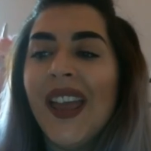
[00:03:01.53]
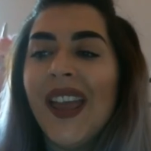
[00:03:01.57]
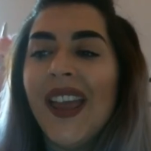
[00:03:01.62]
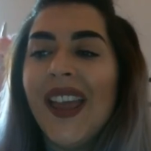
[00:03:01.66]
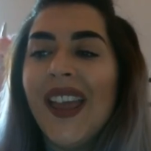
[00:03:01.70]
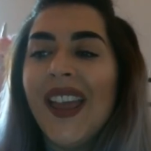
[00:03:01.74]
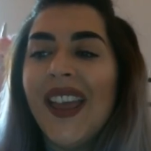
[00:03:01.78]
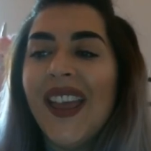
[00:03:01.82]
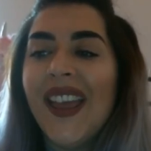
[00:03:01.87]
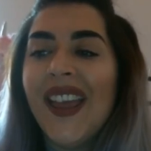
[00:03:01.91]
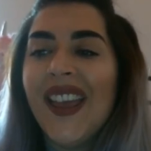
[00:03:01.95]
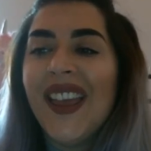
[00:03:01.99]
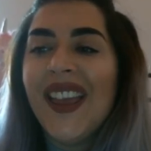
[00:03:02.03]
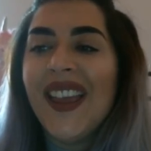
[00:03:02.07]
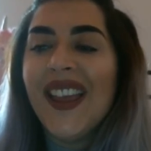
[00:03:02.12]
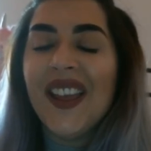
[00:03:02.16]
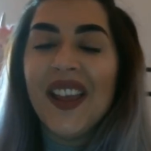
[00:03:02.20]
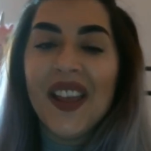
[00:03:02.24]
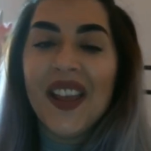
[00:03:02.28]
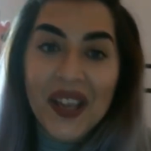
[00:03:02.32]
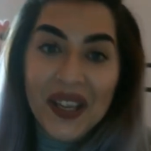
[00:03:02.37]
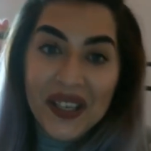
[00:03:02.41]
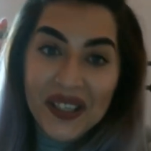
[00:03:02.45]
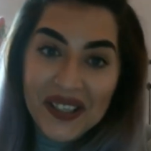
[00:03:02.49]

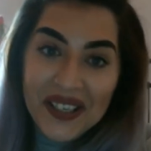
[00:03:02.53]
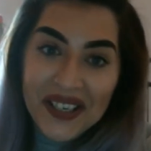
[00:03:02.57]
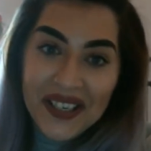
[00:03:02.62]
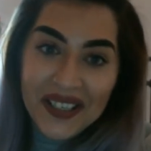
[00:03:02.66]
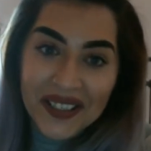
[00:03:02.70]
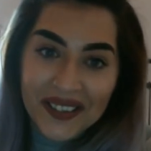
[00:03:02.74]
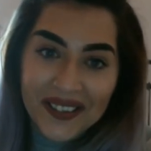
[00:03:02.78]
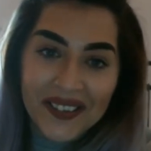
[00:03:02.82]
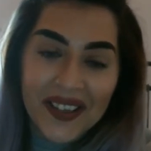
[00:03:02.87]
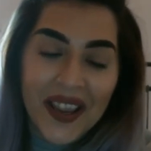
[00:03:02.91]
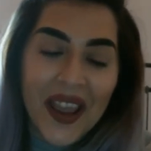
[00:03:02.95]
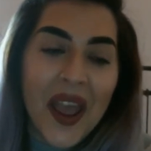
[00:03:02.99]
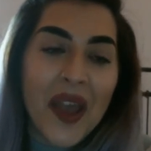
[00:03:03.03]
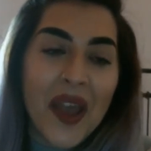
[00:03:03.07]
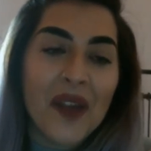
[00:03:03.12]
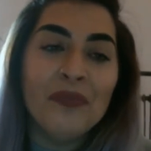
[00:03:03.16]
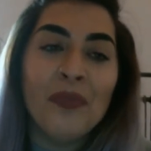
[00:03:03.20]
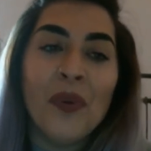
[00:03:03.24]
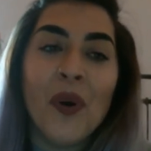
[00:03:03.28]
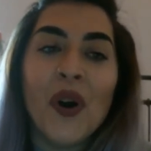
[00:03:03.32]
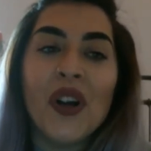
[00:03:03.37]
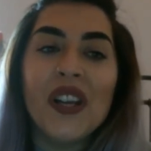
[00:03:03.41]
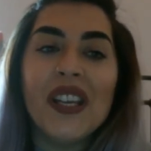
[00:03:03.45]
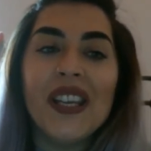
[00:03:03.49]
e, e niente,
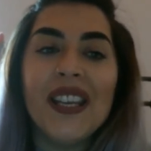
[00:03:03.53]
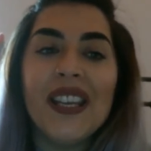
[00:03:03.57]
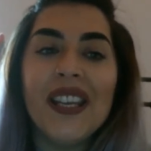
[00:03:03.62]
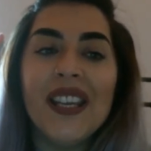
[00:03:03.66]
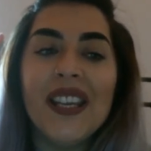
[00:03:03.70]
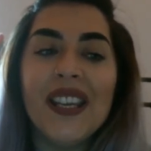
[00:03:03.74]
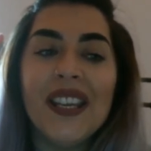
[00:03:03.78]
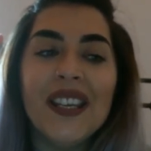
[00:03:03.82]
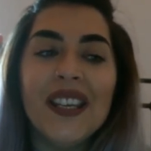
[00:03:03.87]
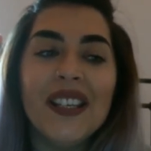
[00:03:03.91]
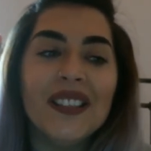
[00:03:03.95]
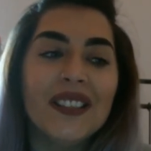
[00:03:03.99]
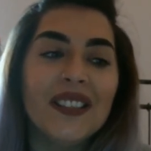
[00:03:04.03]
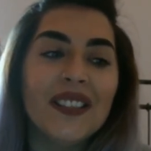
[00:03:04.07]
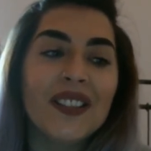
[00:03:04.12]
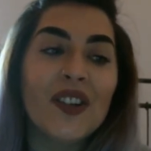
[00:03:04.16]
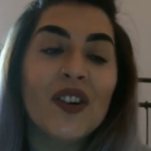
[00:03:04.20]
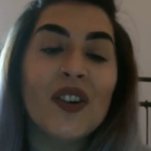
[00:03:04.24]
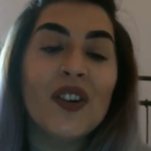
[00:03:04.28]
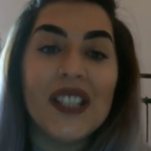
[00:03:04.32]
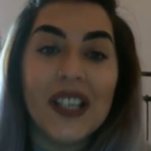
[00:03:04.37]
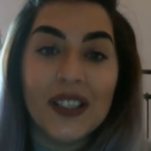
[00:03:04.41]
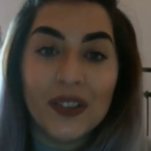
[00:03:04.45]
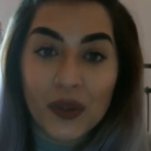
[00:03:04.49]
poi uh,
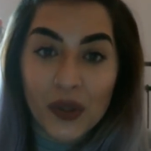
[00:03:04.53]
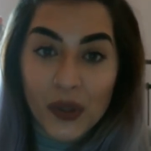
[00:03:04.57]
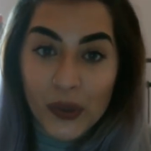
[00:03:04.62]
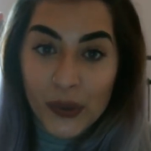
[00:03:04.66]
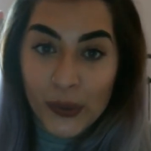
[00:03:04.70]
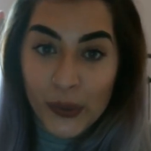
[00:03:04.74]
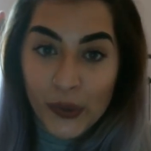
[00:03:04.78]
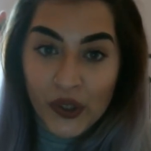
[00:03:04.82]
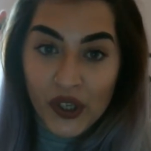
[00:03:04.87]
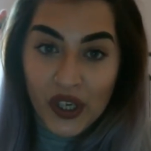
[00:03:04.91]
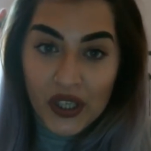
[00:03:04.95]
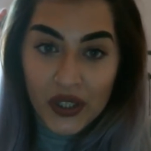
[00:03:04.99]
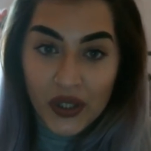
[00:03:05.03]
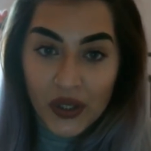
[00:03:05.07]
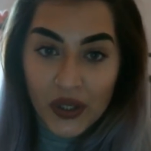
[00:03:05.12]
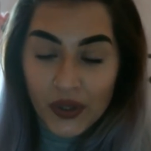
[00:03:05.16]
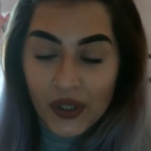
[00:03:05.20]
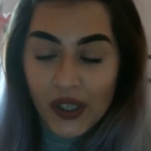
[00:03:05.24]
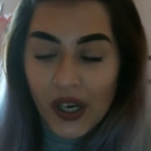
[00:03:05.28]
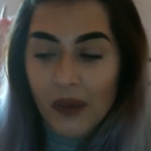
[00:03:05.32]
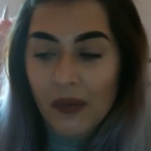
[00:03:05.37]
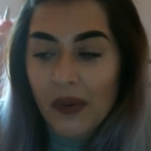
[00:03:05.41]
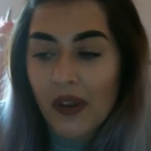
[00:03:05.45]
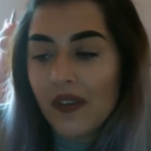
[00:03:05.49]
cos'altro è successo
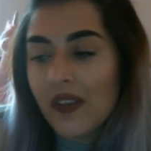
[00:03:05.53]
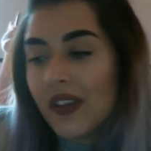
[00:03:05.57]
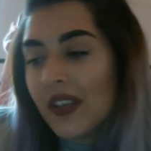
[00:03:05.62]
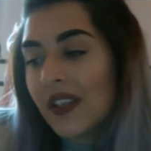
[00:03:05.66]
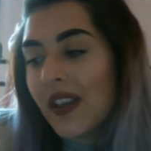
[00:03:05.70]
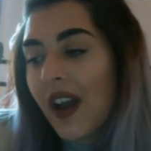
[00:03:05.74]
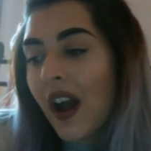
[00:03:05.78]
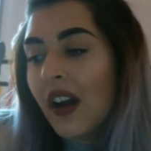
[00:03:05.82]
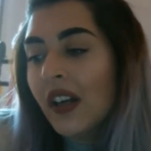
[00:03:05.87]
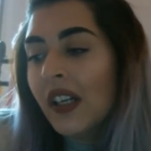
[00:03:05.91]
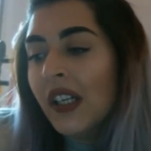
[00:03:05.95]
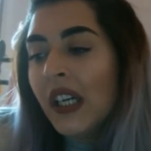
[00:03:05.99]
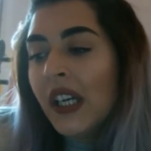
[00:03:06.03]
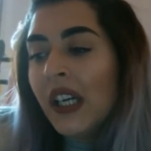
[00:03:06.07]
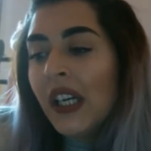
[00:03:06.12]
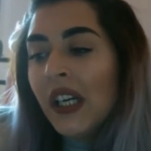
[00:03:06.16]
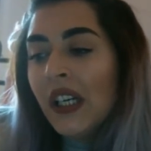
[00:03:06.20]
nella mia vita?